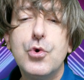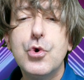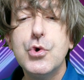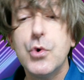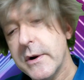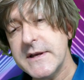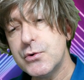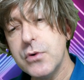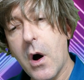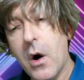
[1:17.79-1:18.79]
Toujours au
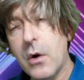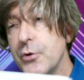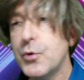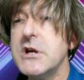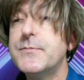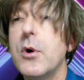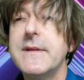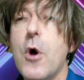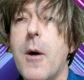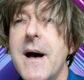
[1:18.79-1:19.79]
restaurant, dois-je
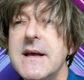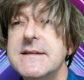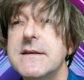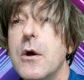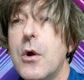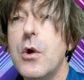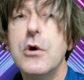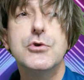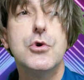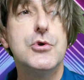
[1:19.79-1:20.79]
porter un masque
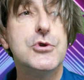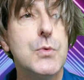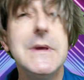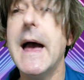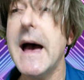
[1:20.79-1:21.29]
lorsque je suis